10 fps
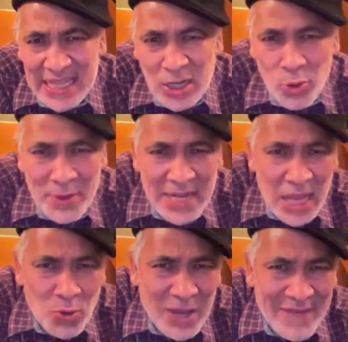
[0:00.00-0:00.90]

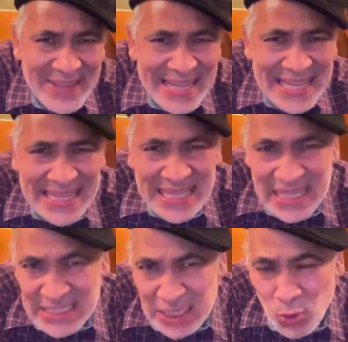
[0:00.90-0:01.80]
denominado Gabinete
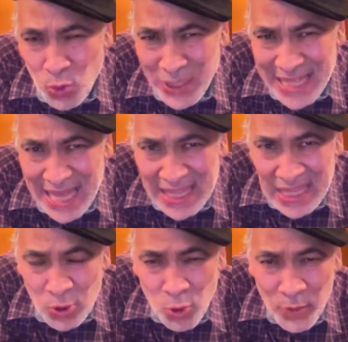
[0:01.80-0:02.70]
de Seguridad
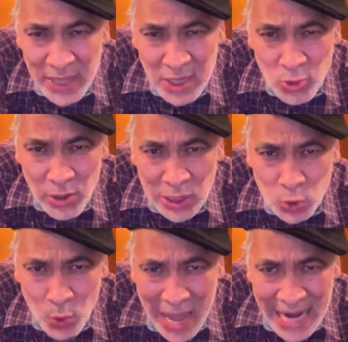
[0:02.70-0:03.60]
del gobierno
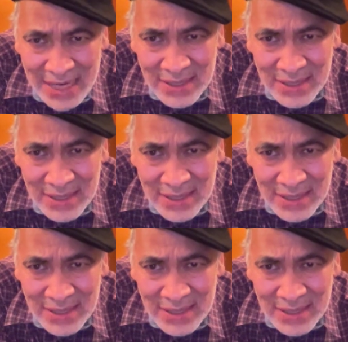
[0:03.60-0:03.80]
actual,